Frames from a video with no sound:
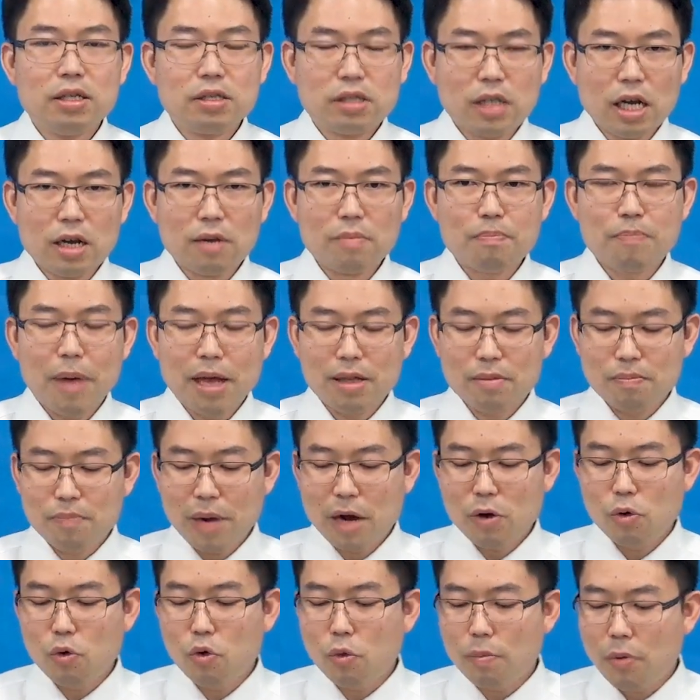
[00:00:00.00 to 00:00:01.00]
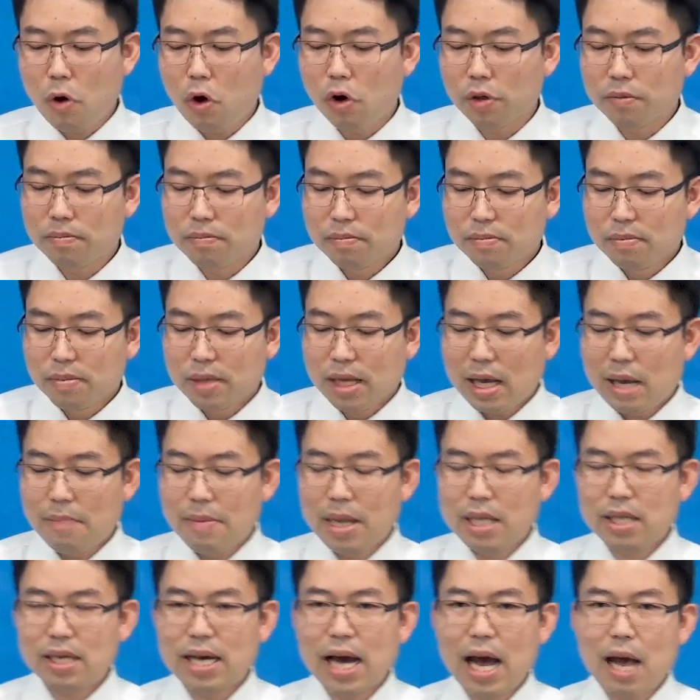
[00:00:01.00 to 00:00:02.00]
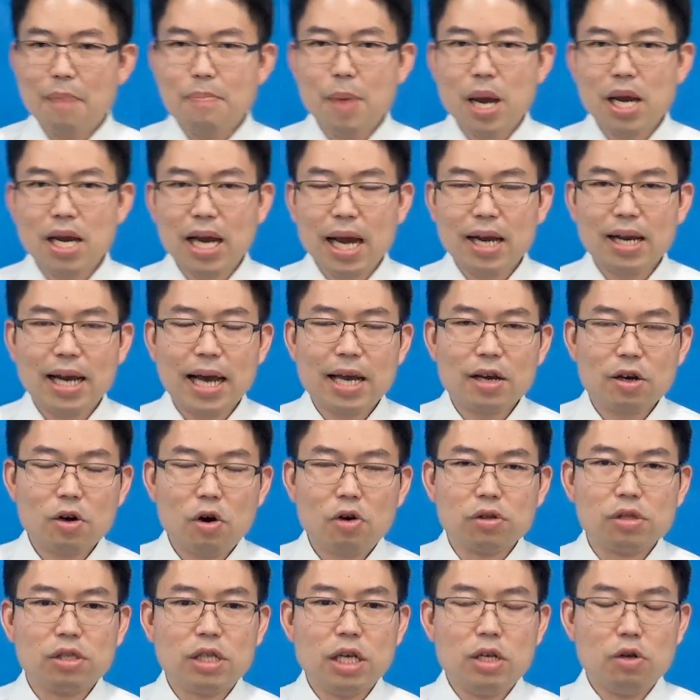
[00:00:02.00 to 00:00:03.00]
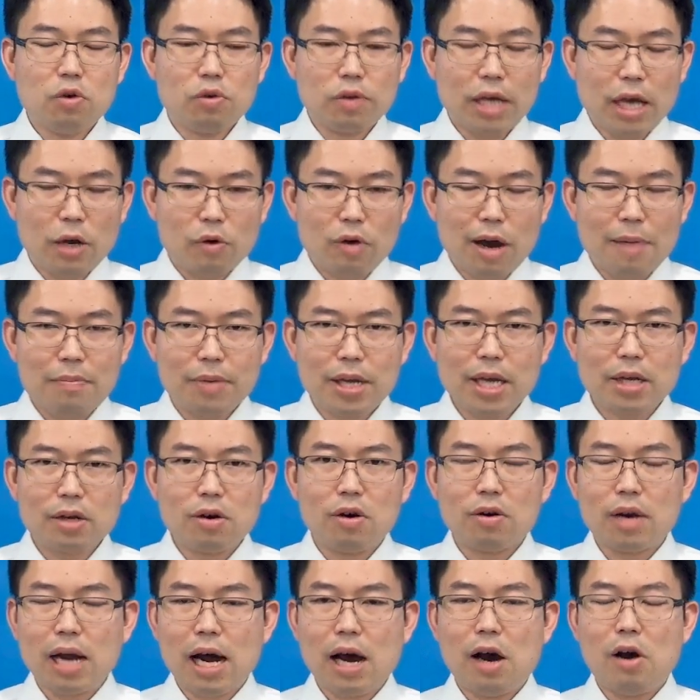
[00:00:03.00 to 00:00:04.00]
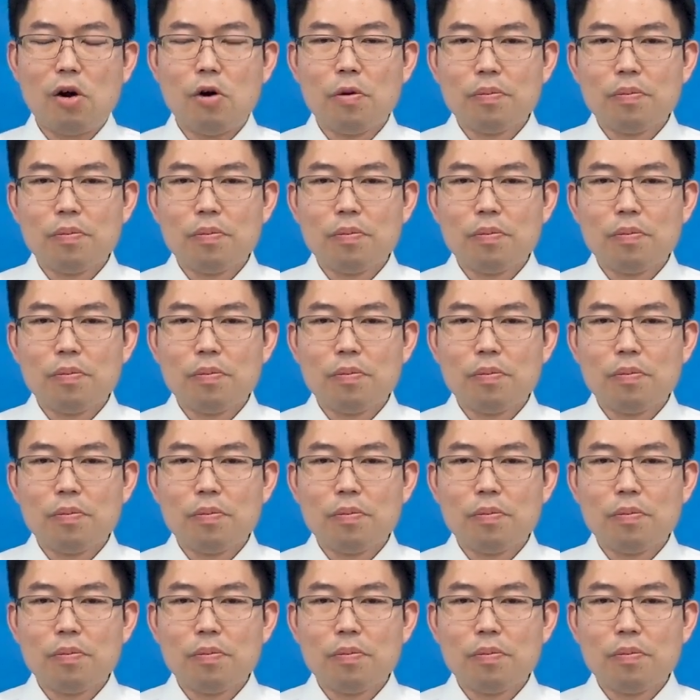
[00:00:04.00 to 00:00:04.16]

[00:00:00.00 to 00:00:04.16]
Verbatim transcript: จึงเป็นพหูพจน์เอเมนกลายเป็นหลายๆกฎที่อยู่ในความคิดของเรา